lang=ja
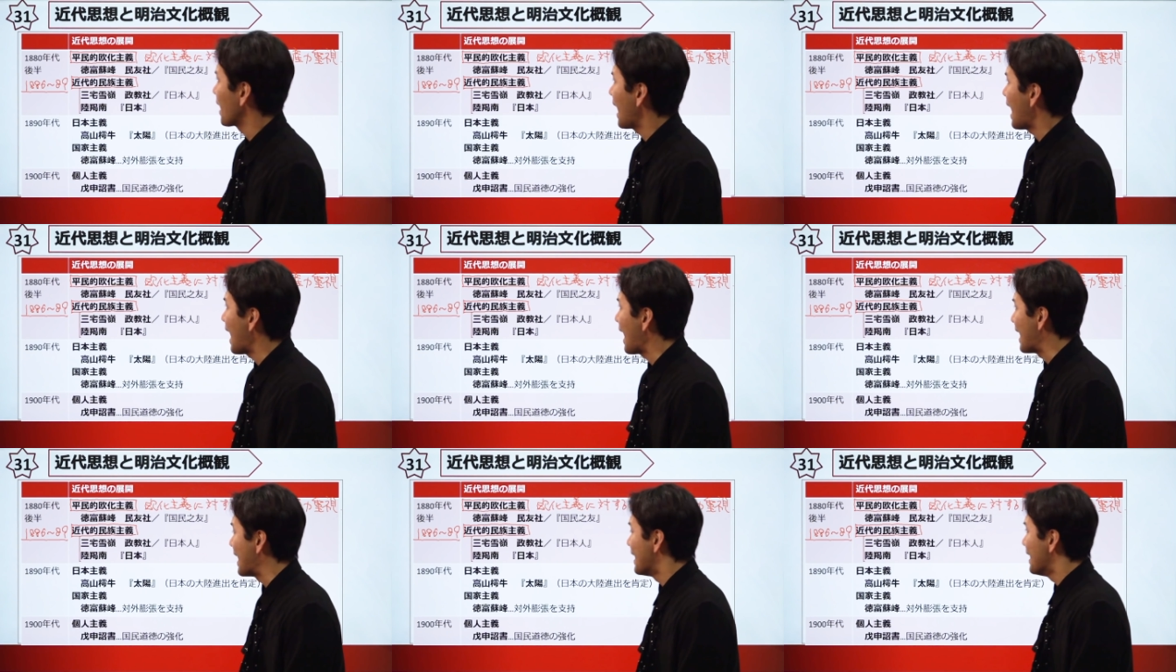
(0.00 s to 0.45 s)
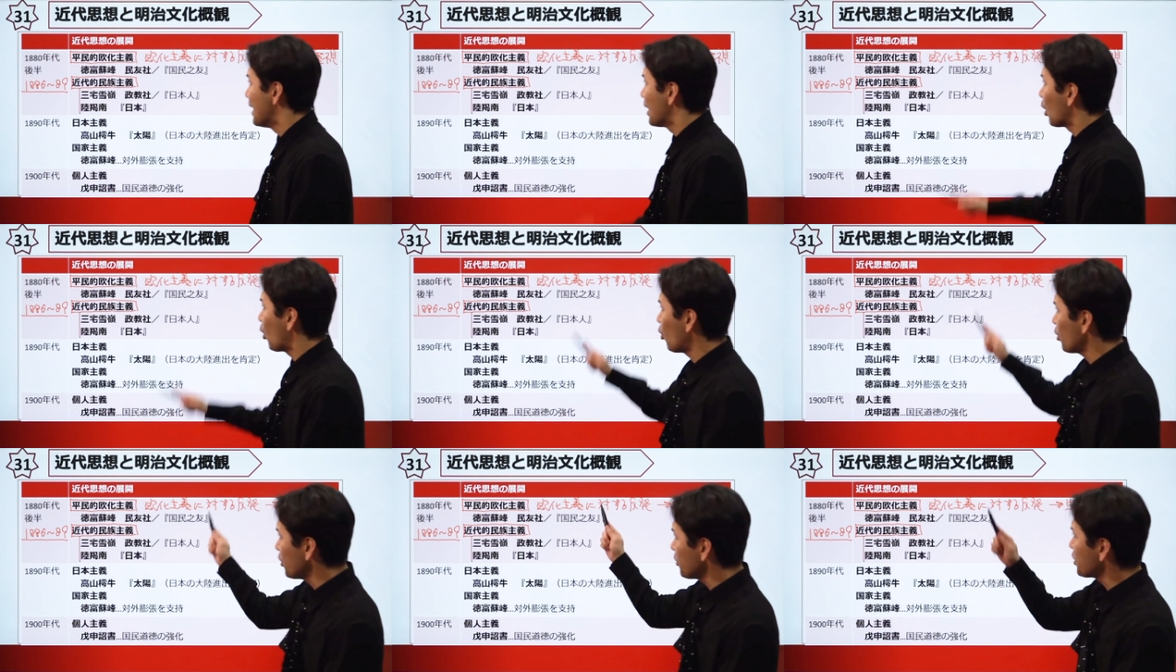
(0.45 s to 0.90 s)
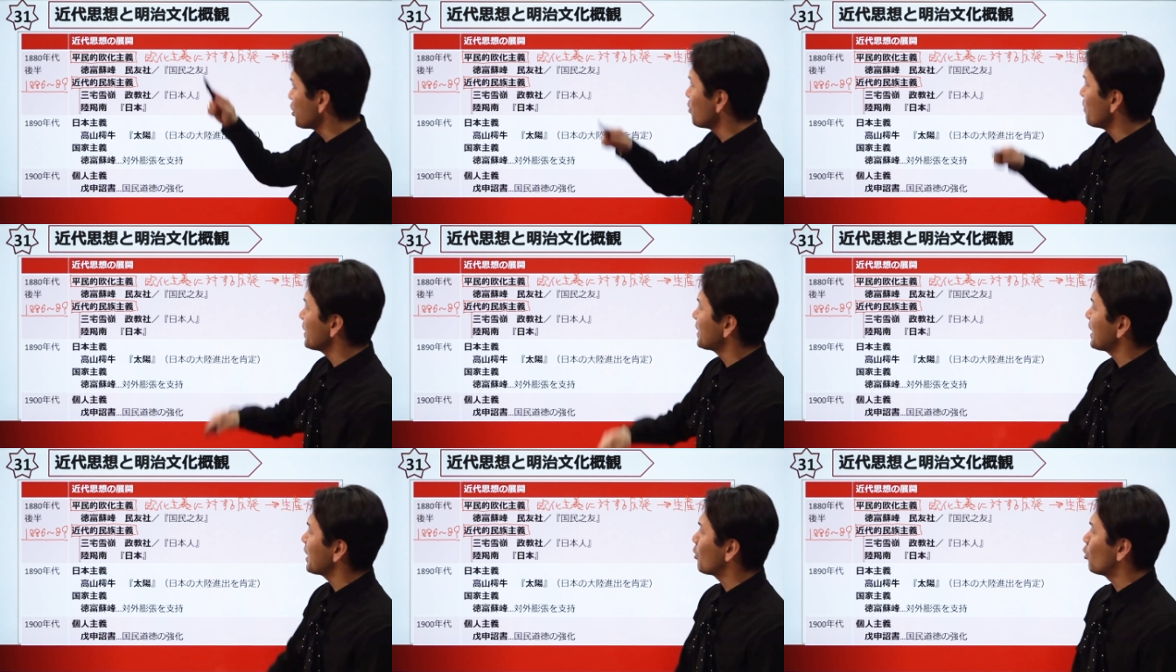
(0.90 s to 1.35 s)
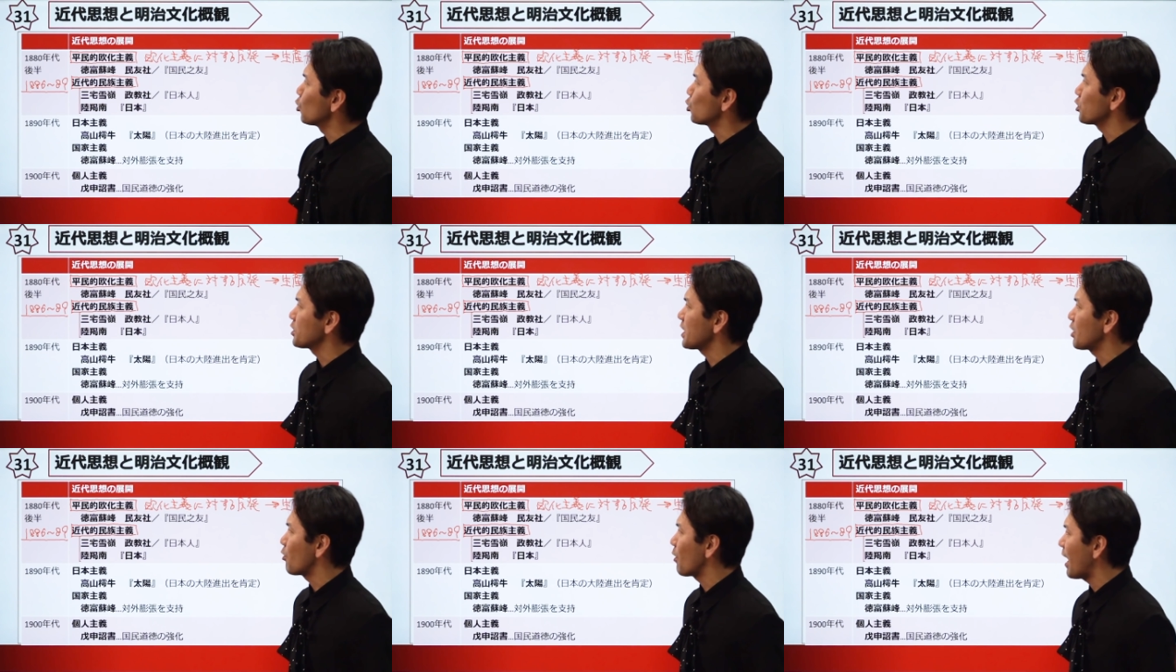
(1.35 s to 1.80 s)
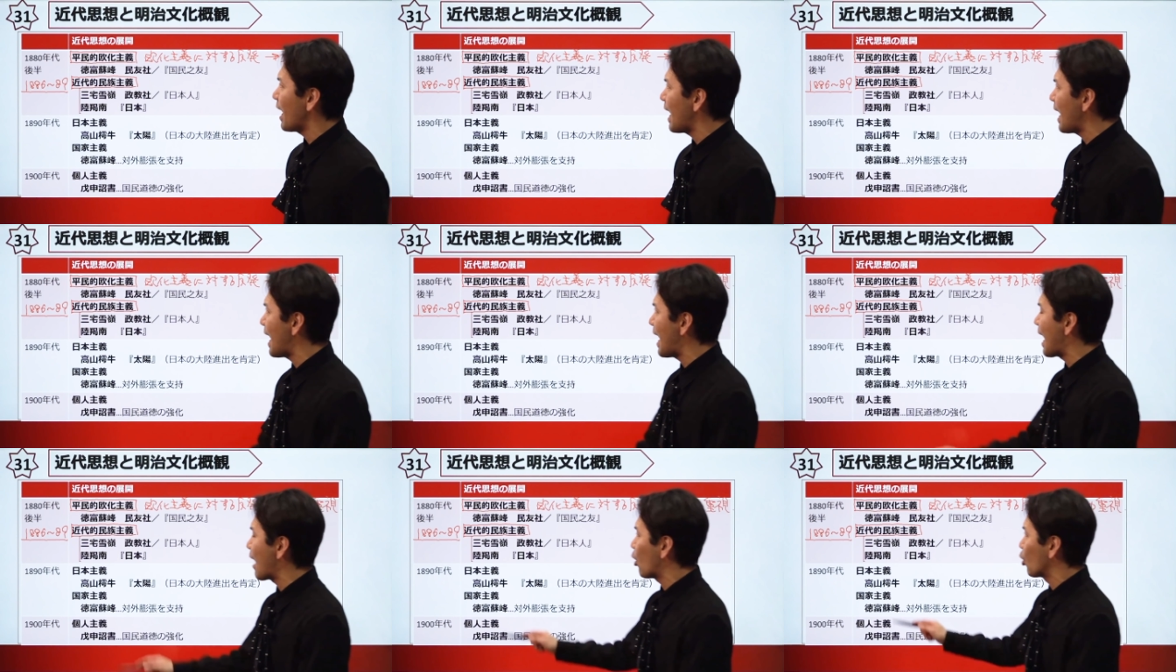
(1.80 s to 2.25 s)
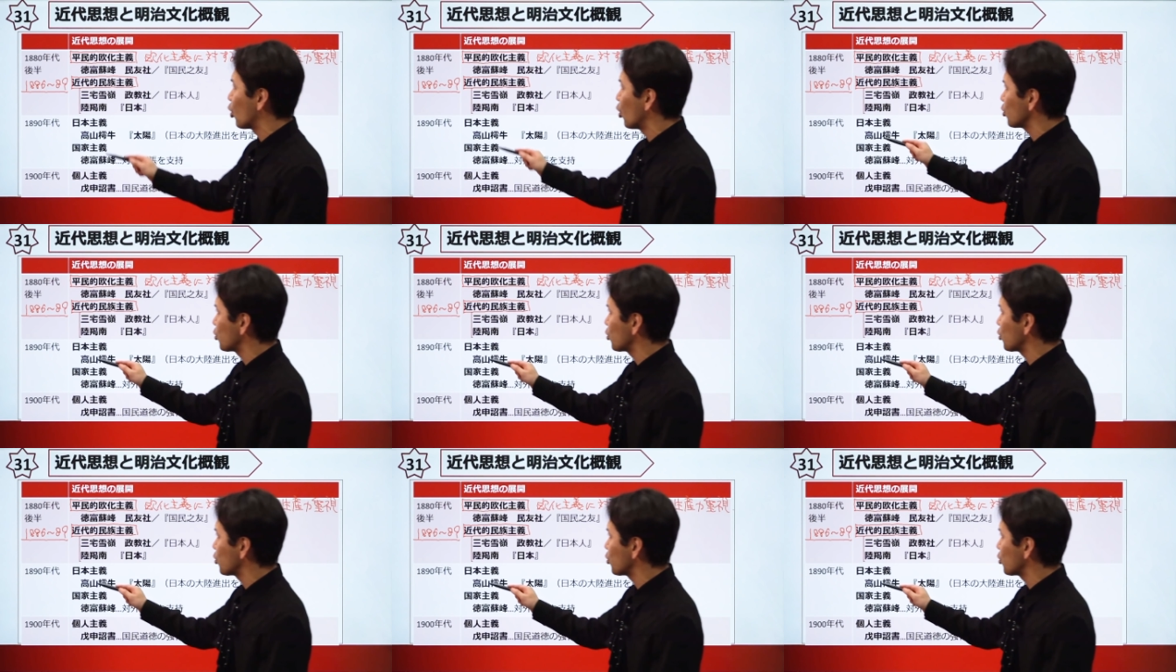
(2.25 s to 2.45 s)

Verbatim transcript: はい。これを広めていこうとしたのが、この